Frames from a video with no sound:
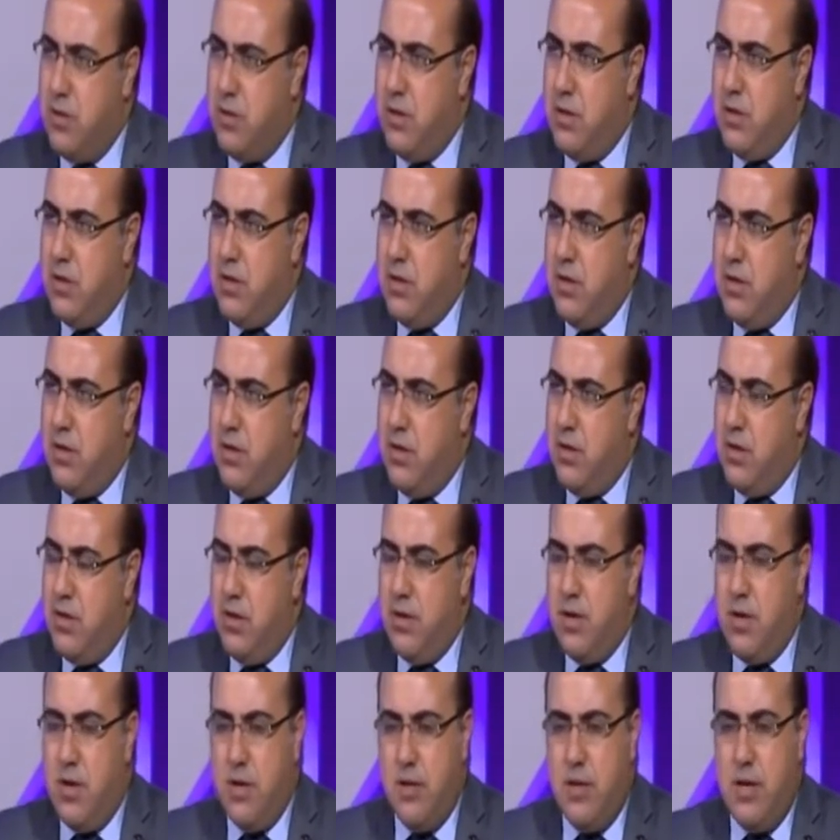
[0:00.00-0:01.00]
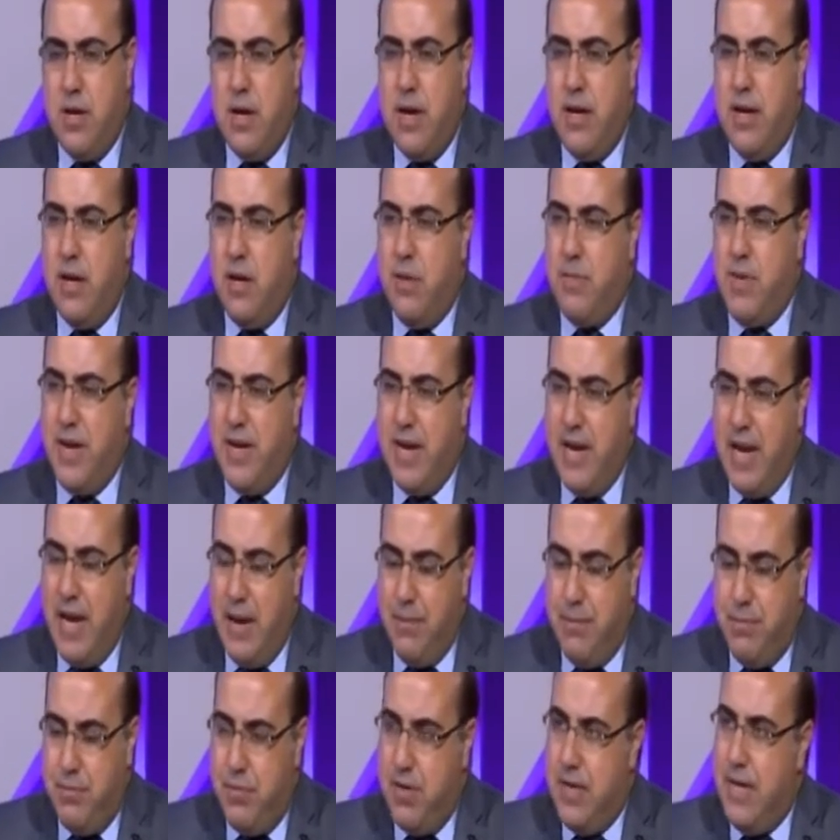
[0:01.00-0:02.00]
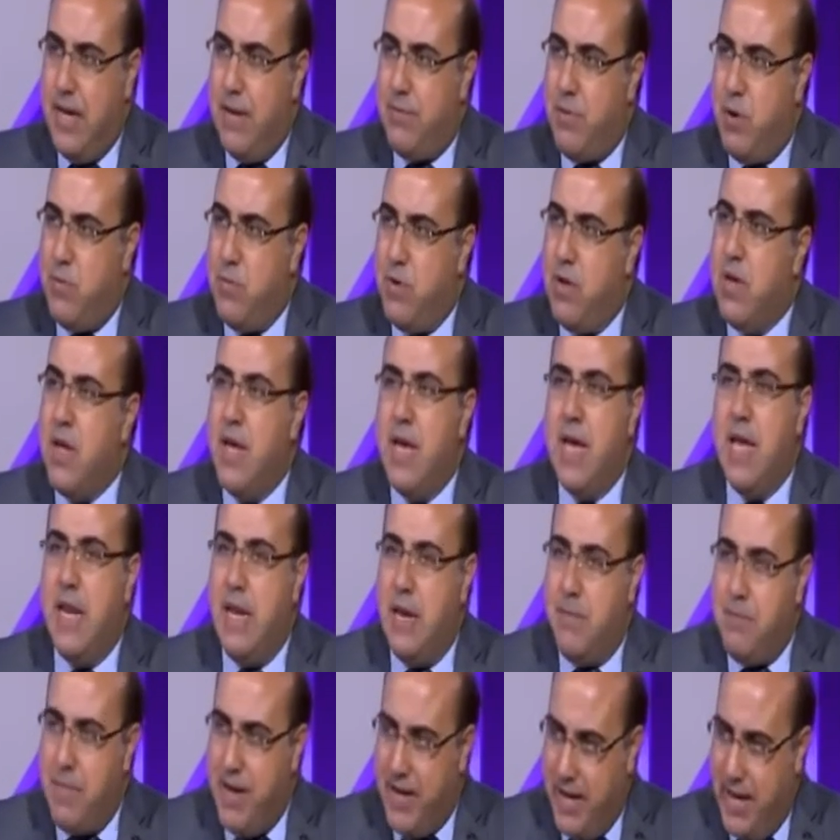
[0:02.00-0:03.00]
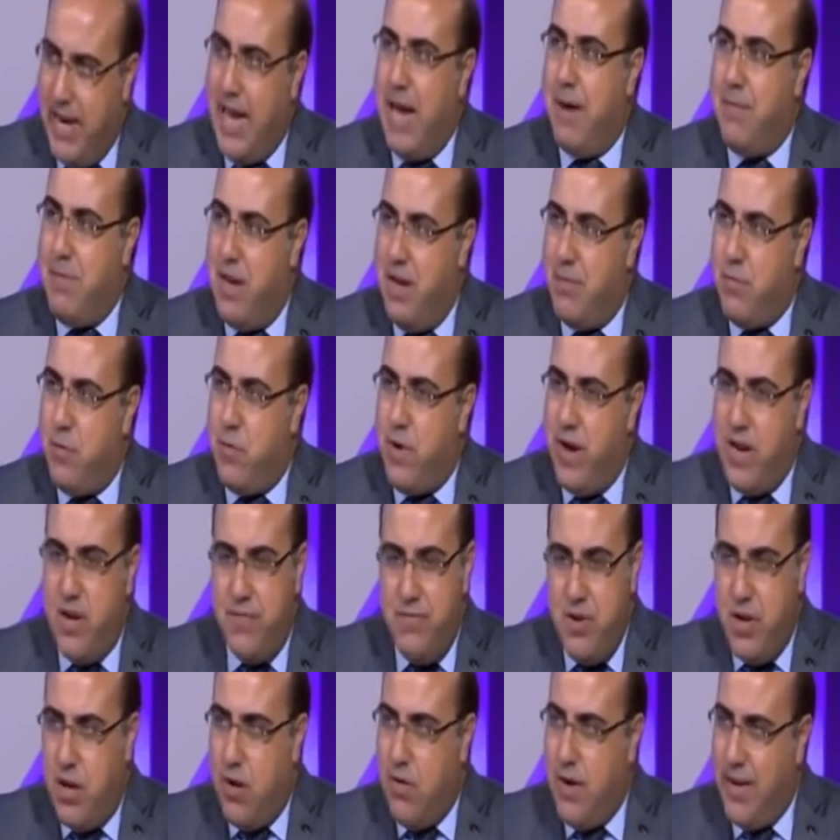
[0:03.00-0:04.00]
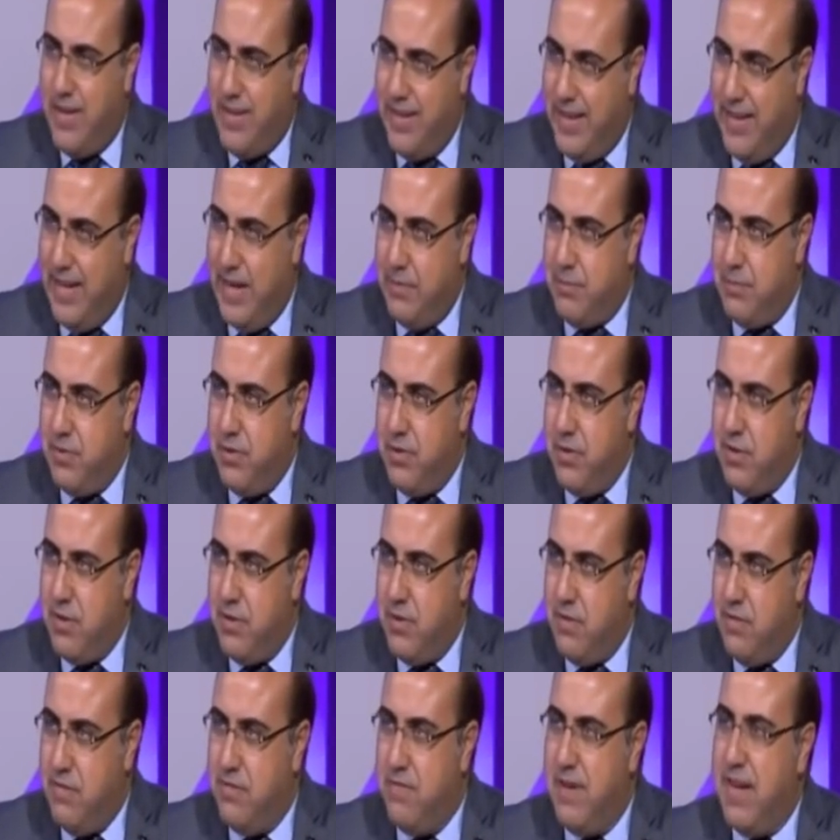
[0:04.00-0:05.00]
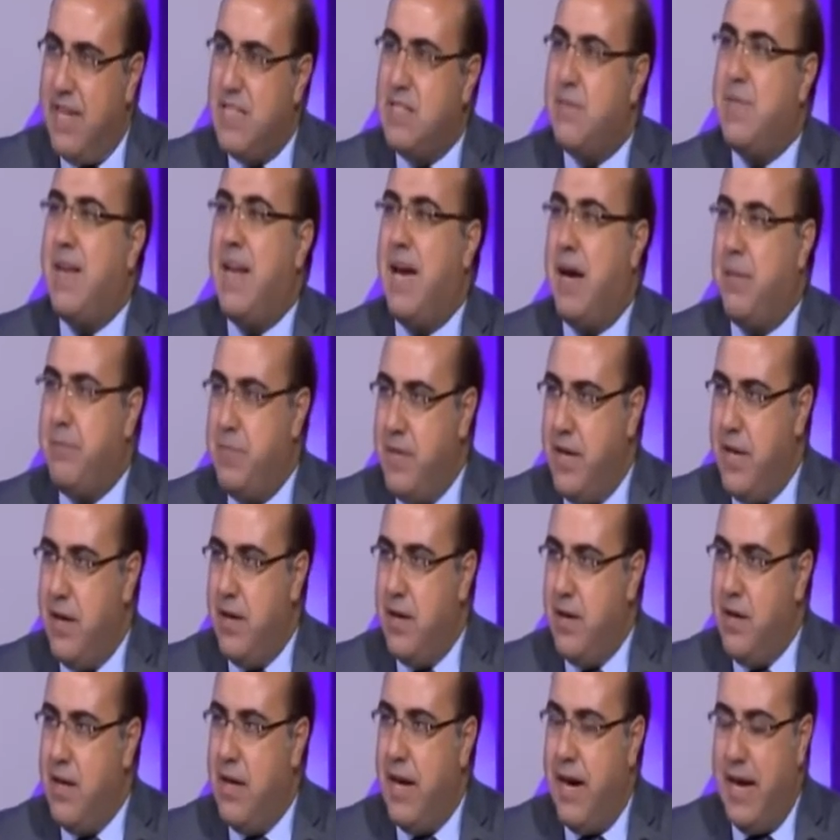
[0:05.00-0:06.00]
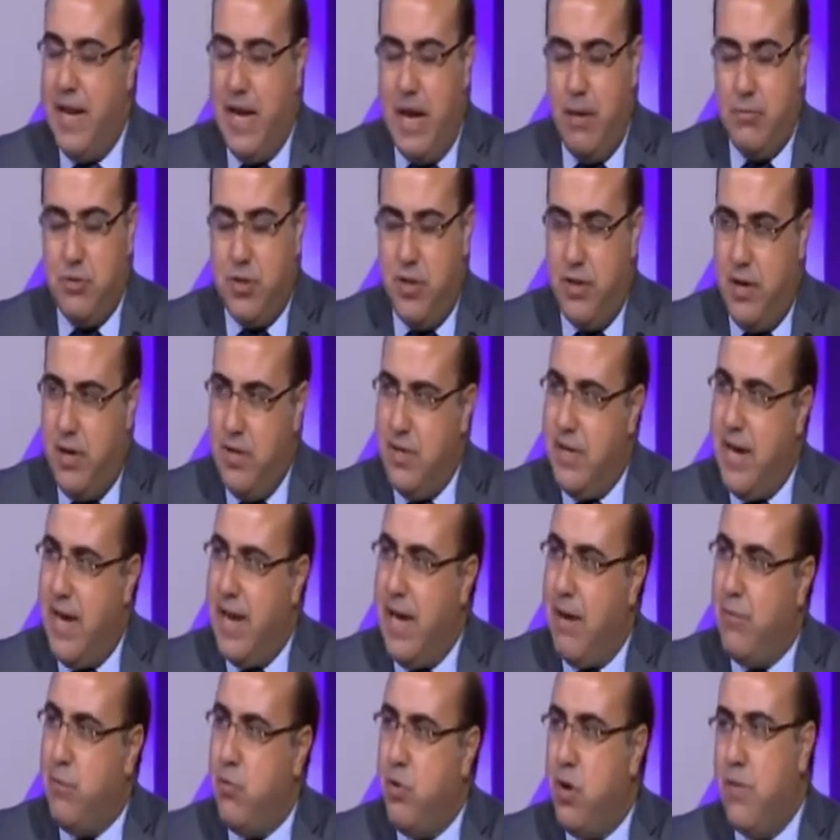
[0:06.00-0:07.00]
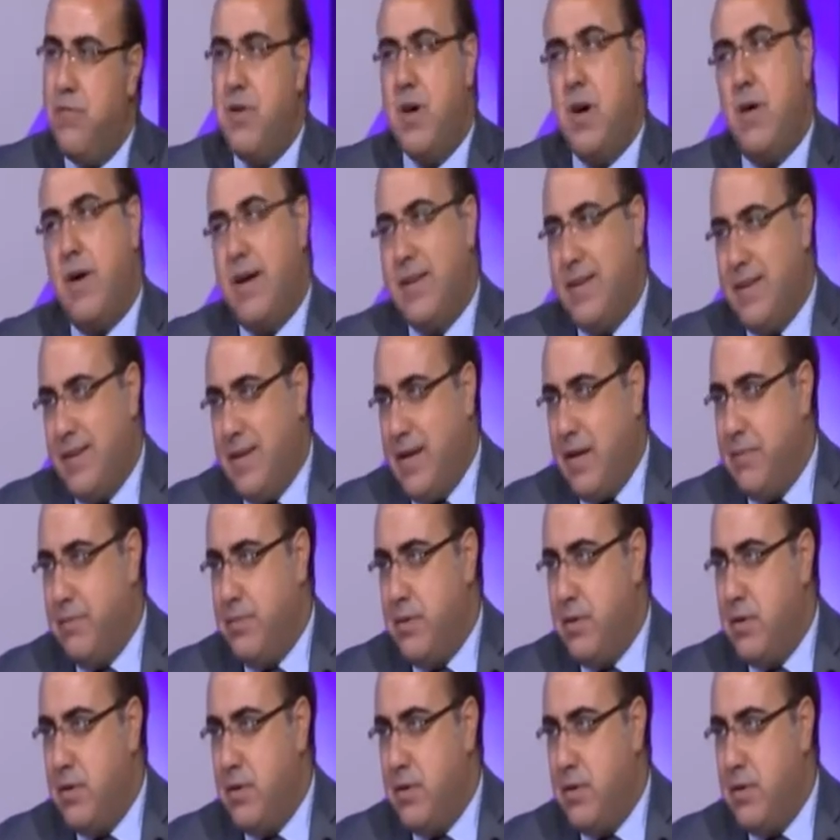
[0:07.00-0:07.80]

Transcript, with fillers: اوكي النهارده انا لما اجي العب فالمرجعيه لما اجي العب لعبه معينه في قواعد اللعب أه. فلازم العب بيها هلعب شطرنج هلعب كوره في قواعد اللعب